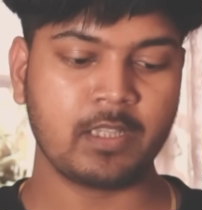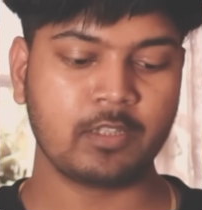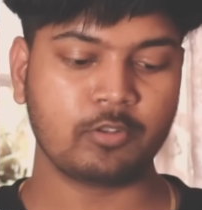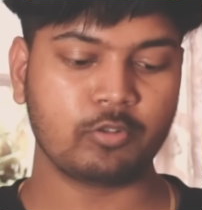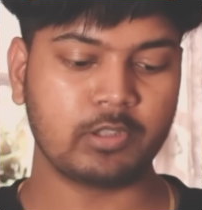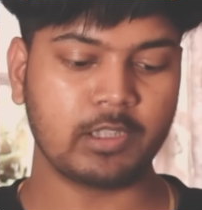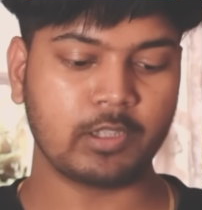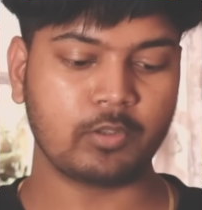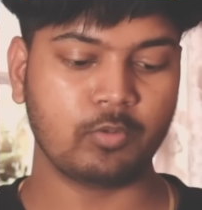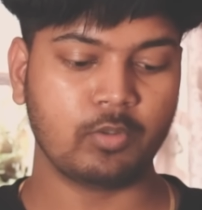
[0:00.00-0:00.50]
तो
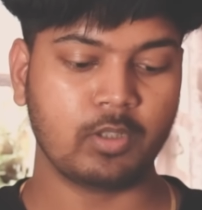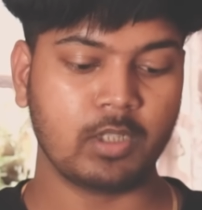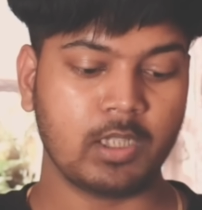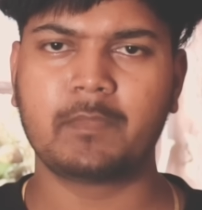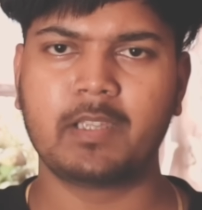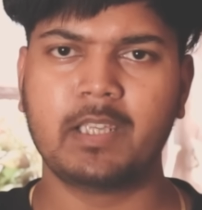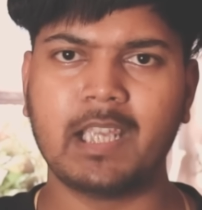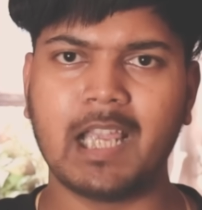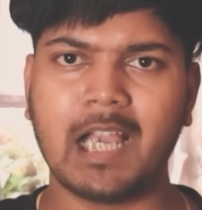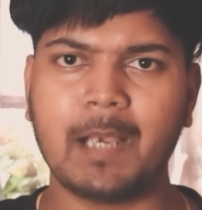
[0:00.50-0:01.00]
देखो
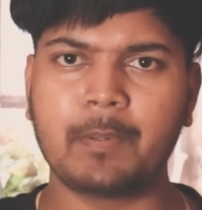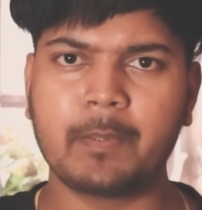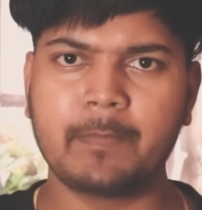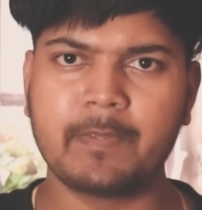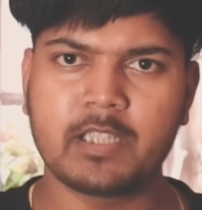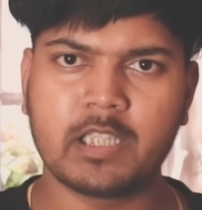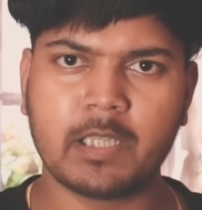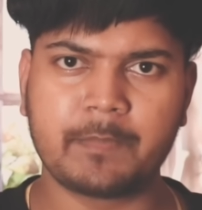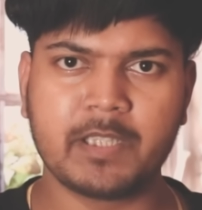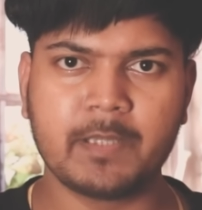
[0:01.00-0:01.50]
यहाँ पर मैं
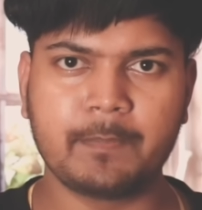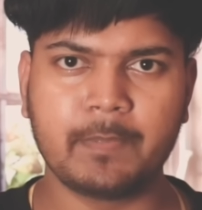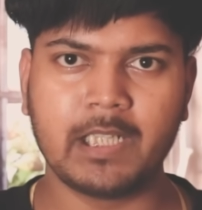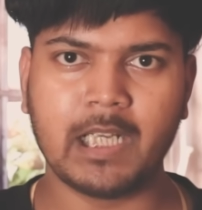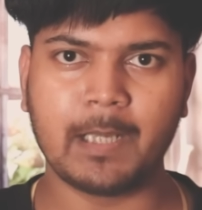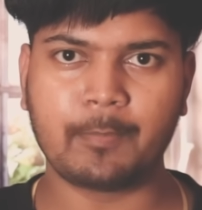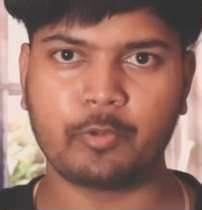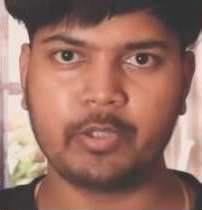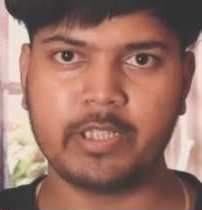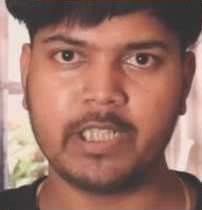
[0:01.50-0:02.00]
सबसे पहले
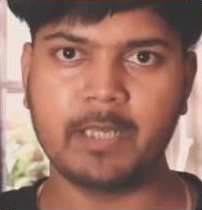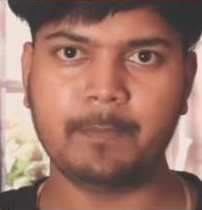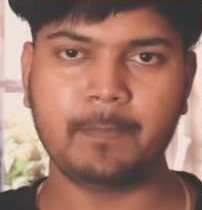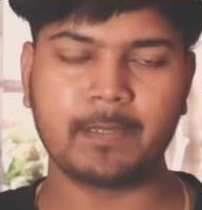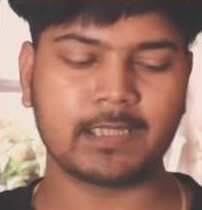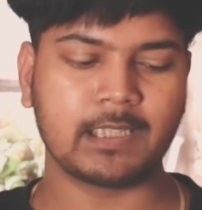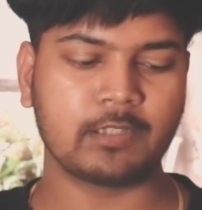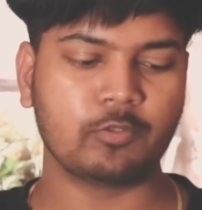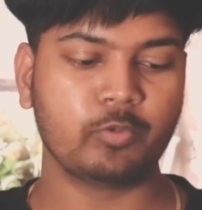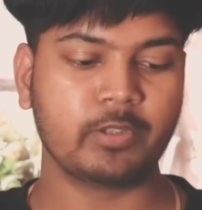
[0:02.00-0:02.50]
आपको ये
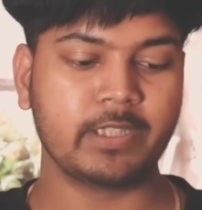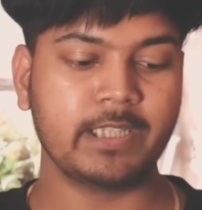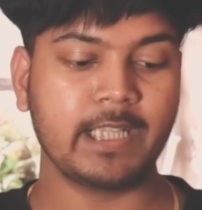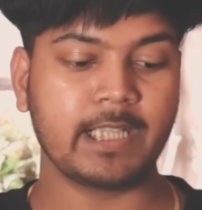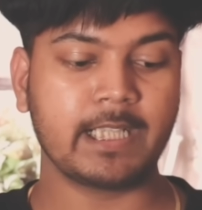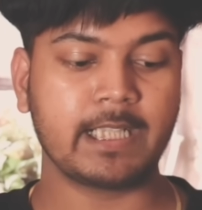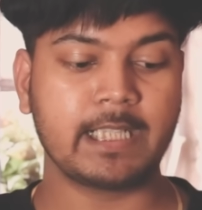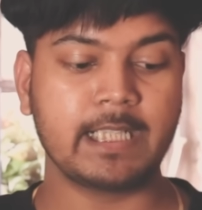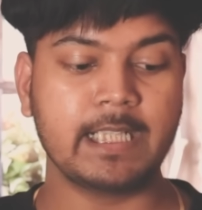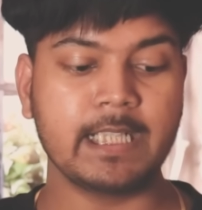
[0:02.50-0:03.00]
बता दूं कि ये
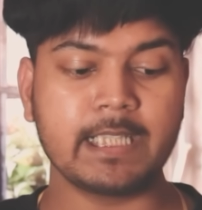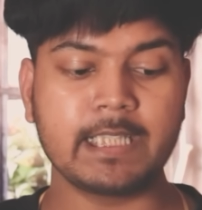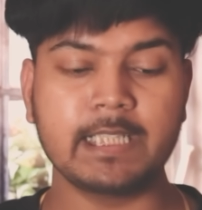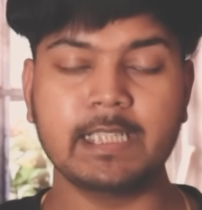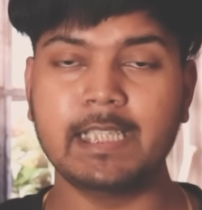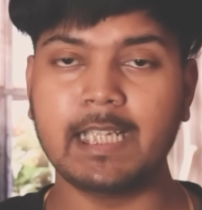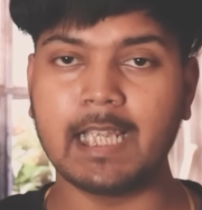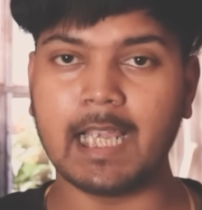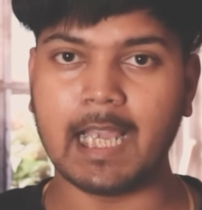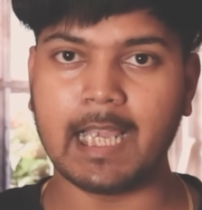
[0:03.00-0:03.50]
किस
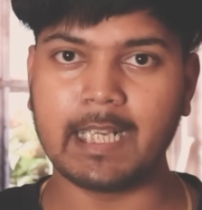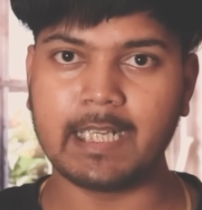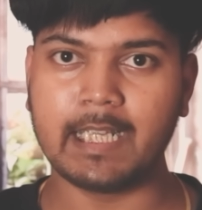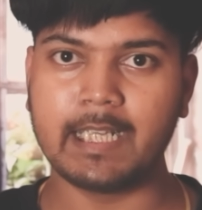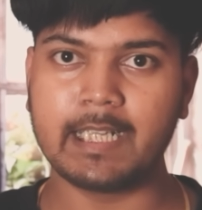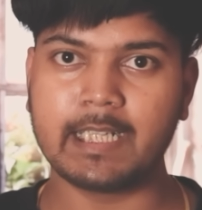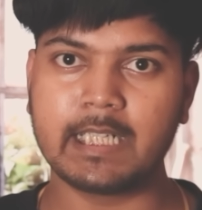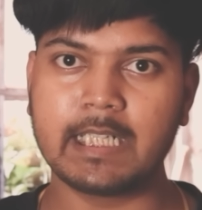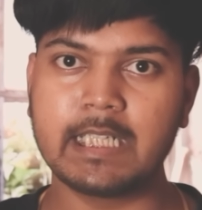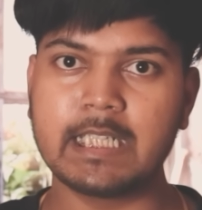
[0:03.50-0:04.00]
लिए आया
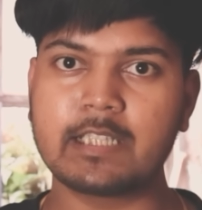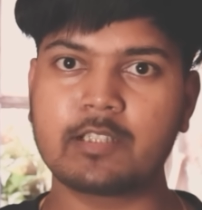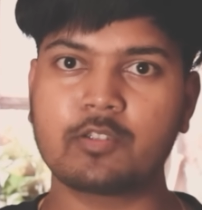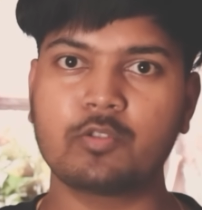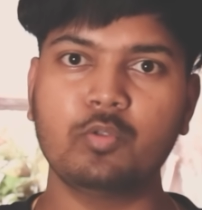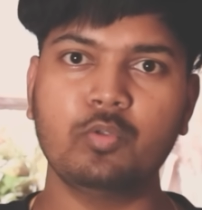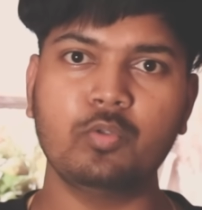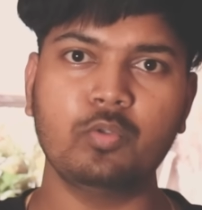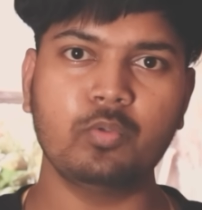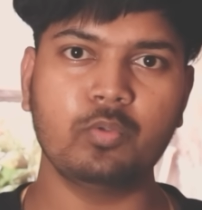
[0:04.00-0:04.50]
है किसको